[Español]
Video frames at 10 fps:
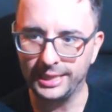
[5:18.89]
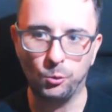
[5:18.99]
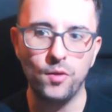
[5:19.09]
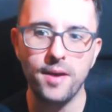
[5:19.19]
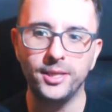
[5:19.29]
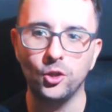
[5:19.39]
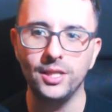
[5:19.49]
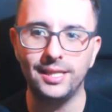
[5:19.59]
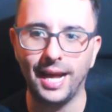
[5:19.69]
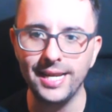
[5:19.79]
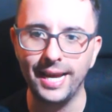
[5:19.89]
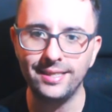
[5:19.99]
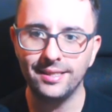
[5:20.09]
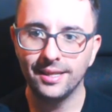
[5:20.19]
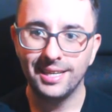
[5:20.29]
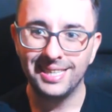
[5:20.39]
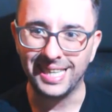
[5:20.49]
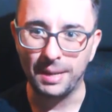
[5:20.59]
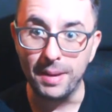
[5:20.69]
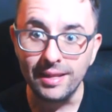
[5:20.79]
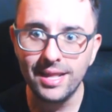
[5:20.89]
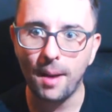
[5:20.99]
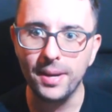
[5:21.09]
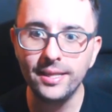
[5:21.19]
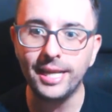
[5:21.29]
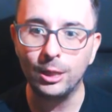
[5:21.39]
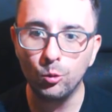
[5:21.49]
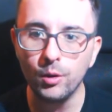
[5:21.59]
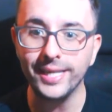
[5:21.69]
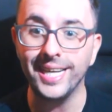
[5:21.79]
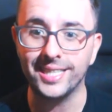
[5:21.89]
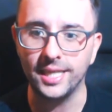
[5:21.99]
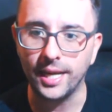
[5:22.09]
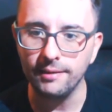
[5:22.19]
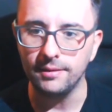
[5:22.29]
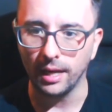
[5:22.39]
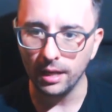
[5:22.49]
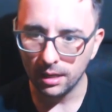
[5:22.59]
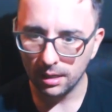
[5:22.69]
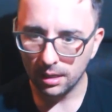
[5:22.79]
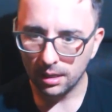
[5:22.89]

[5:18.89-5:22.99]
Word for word: La segunda división de Italia es tremendamente dura y exigente, ¿eh?